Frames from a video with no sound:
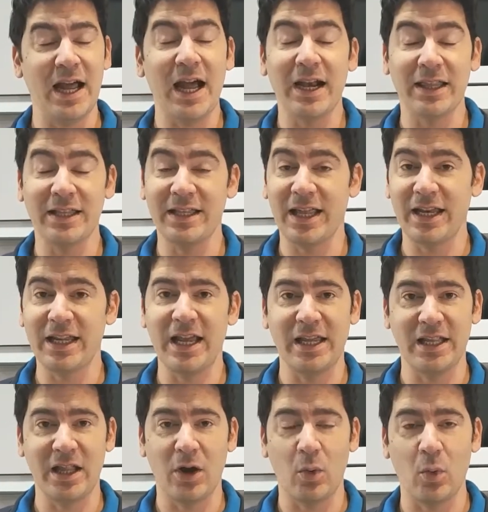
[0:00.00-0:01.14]
jardinería y
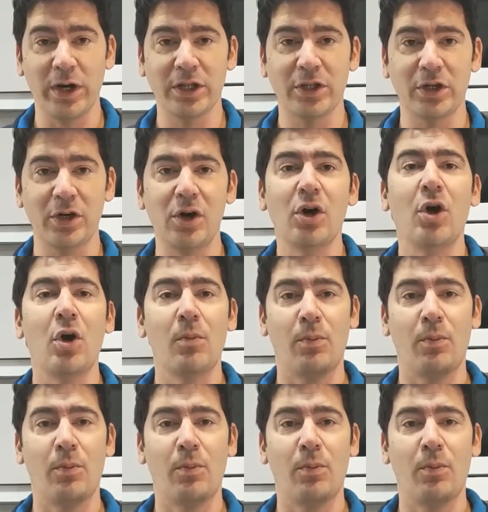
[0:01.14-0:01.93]
en el huerto?